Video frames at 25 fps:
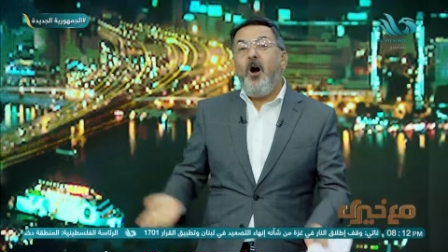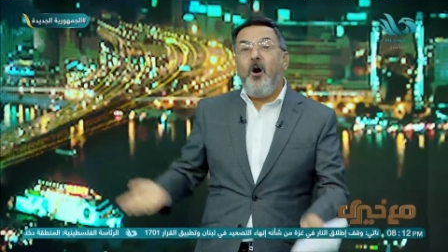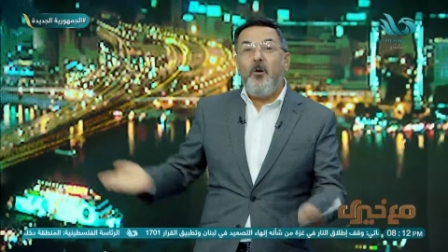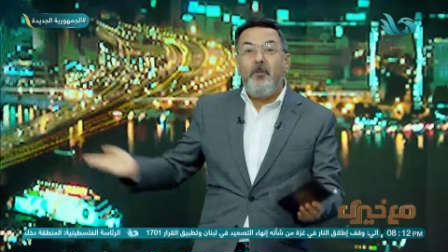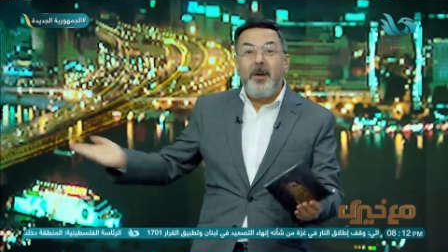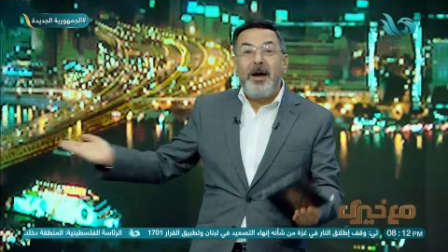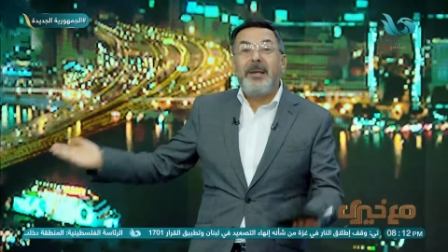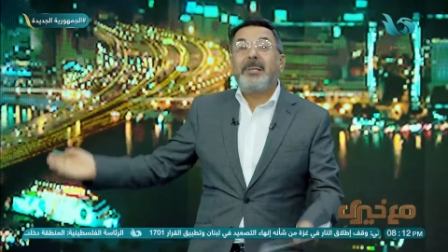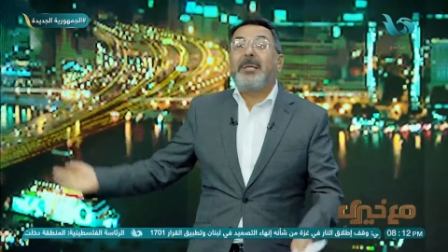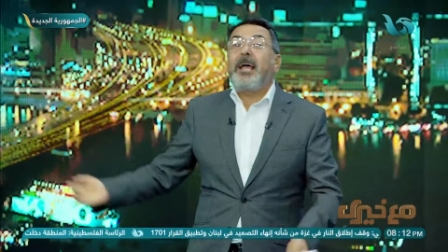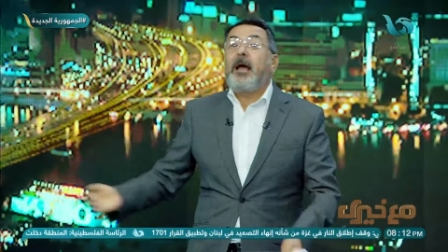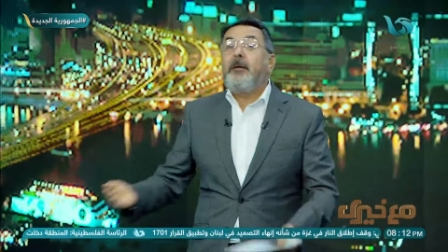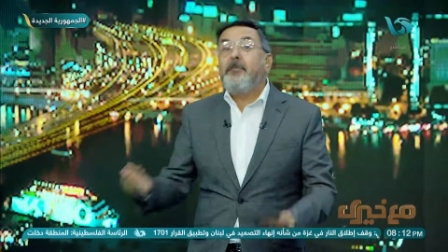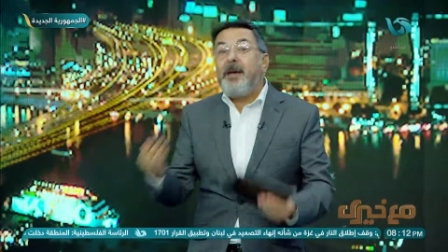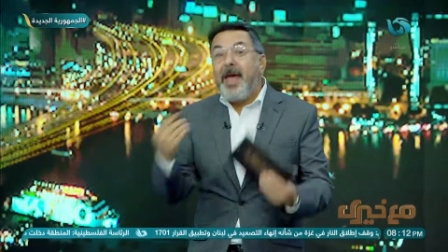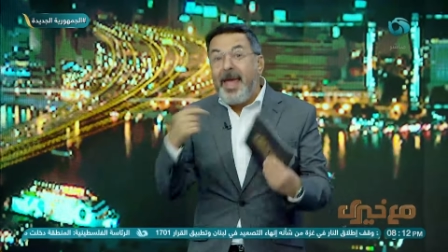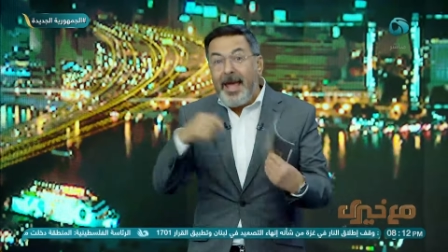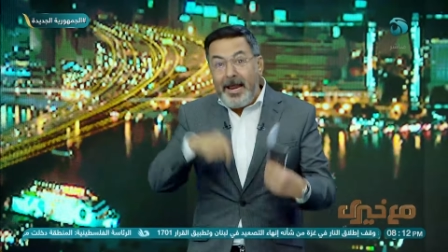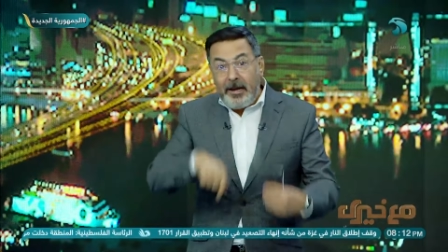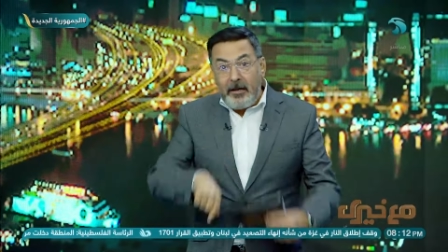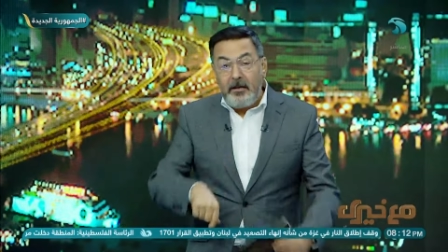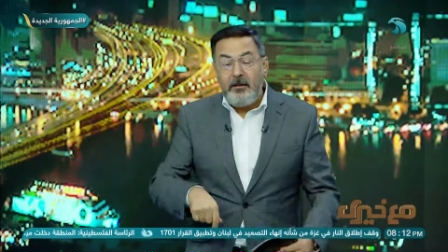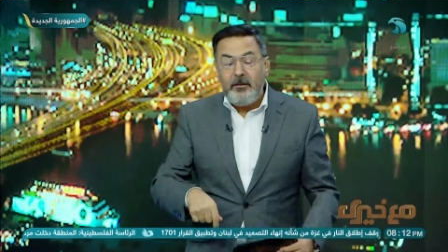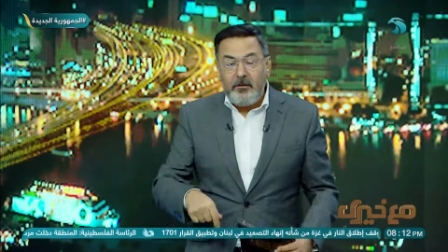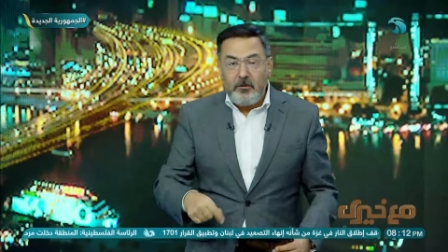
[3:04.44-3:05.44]
عمر
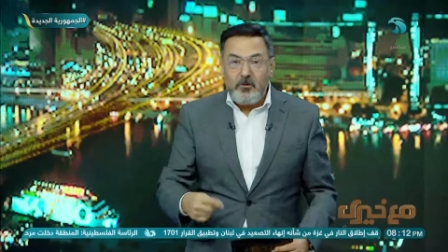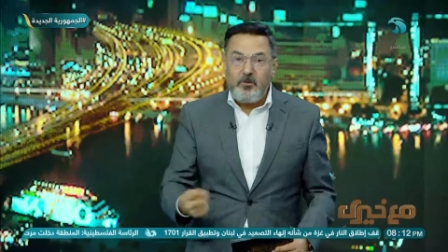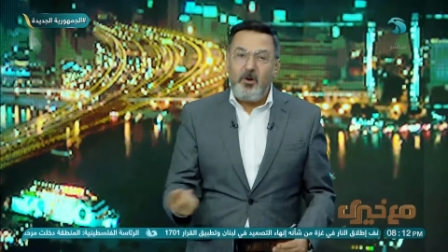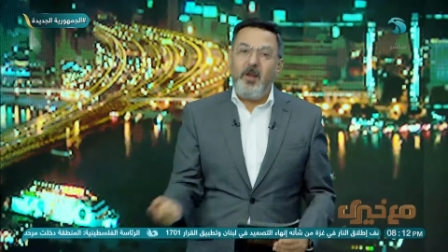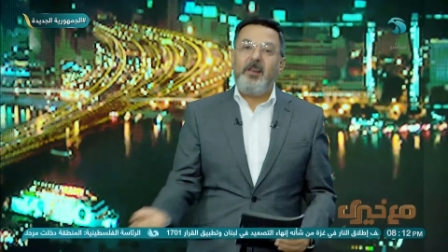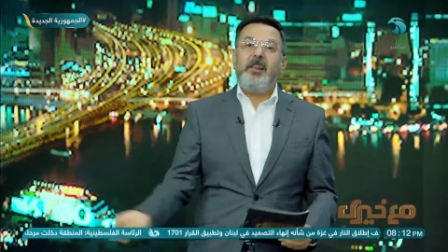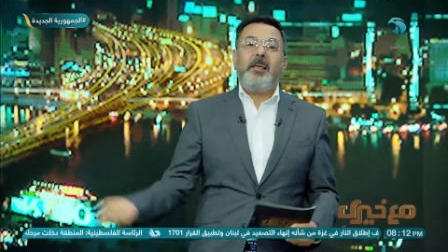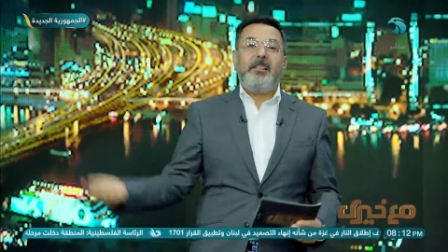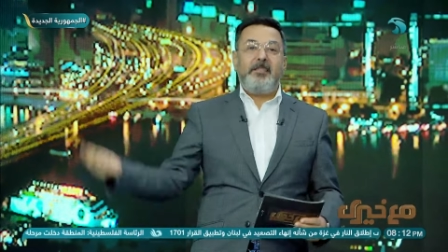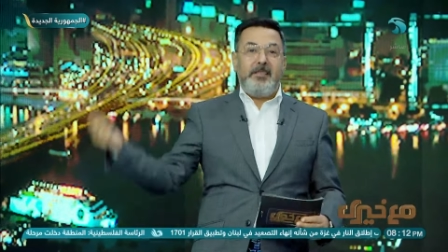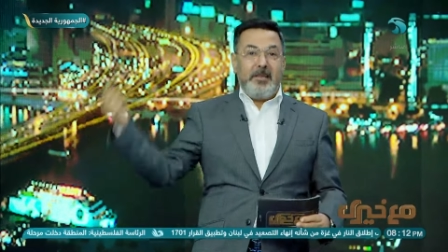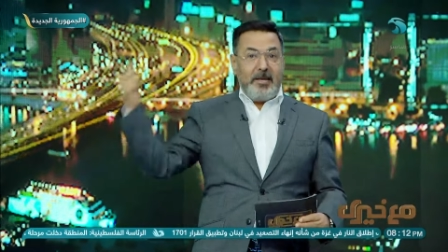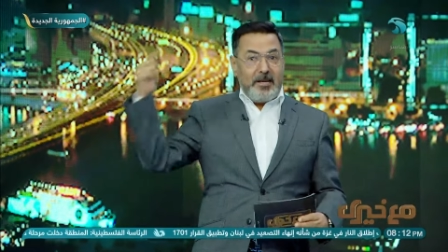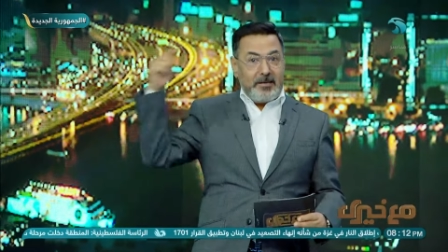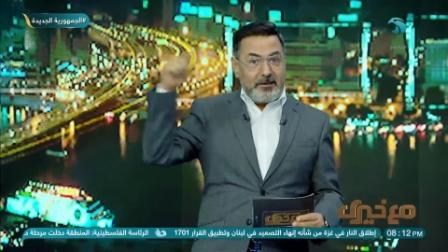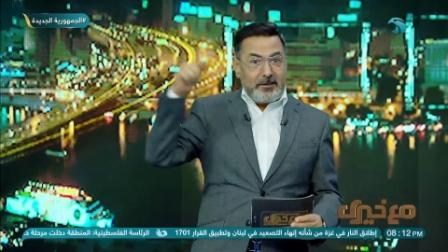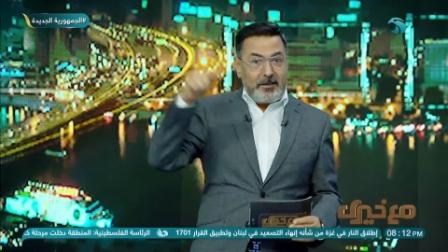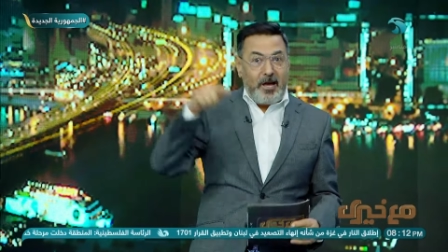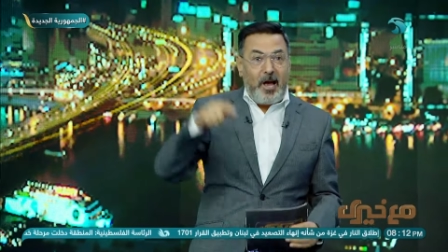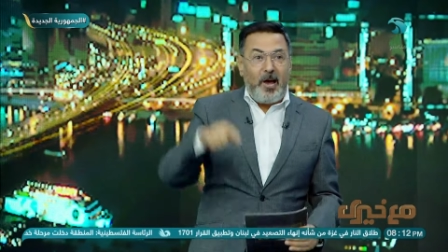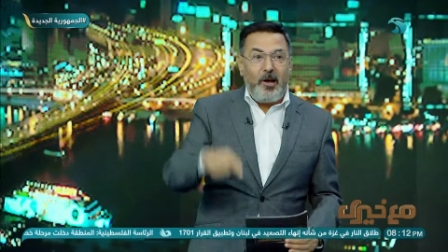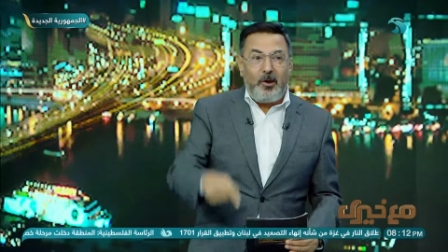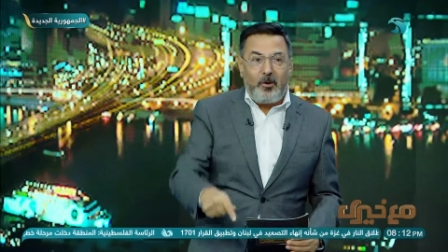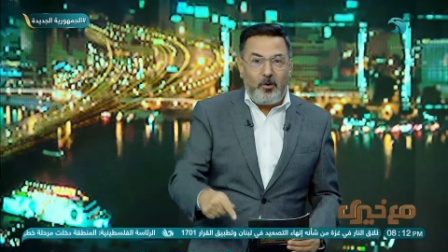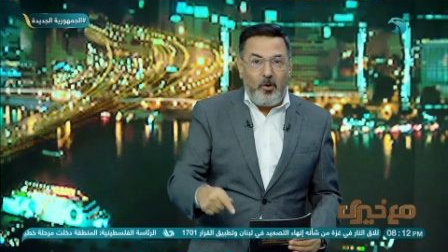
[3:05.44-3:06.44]
كمال والذي
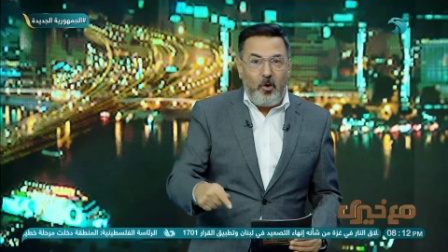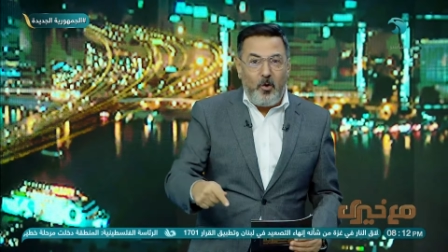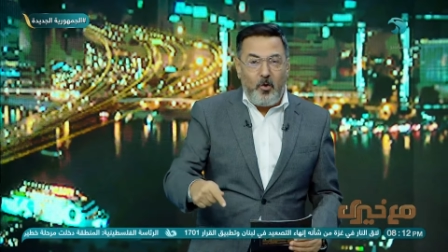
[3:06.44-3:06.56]
يستحق